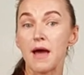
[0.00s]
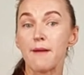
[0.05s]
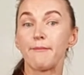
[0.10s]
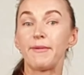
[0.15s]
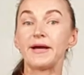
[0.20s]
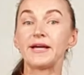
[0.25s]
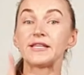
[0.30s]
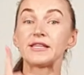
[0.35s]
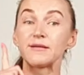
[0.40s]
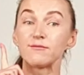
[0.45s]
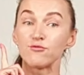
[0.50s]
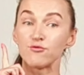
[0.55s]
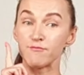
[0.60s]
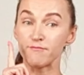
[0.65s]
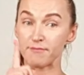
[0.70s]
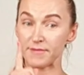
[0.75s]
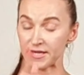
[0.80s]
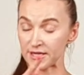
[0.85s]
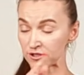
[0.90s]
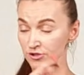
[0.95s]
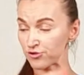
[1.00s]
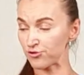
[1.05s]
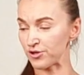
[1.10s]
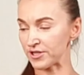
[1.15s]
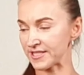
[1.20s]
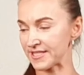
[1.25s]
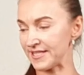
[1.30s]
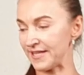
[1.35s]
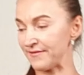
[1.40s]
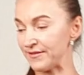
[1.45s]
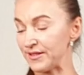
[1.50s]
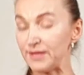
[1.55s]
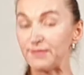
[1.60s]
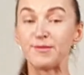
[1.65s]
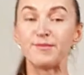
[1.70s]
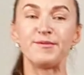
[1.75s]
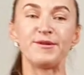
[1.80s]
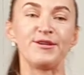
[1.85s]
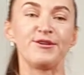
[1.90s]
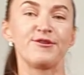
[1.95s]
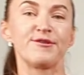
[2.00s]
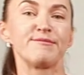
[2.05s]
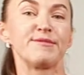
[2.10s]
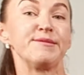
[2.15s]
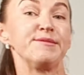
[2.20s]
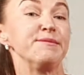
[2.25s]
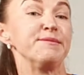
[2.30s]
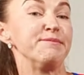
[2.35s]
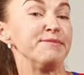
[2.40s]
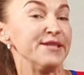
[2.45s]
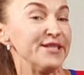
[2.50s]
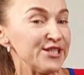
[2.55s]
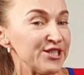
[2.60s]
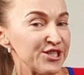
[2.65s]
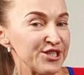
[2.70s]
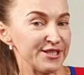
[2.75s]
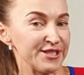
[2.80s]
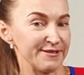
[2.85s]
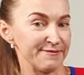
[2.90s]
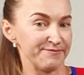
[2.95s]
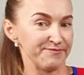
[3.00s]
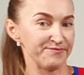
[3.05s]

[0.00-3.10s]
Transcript: Поэтому между основными приемами пищи